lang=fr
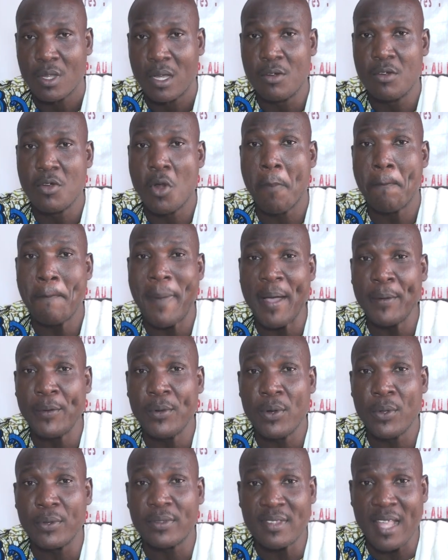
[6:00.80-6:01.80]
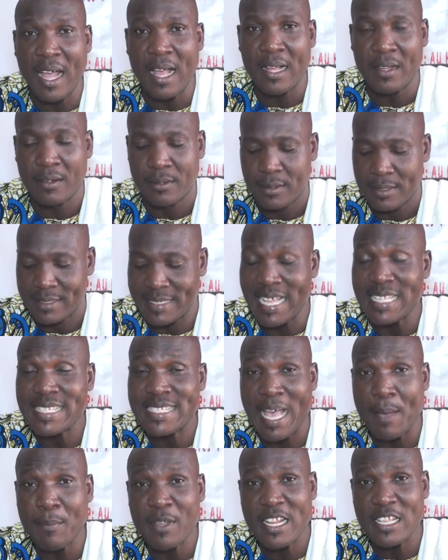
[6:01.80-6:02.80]
n'ont pas eu le temps
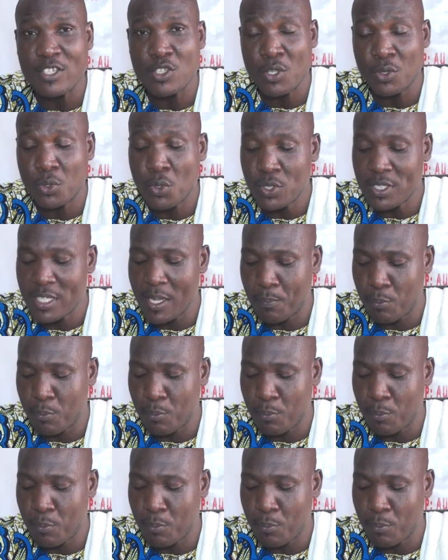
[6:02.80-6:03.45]
d'examiner ce dossier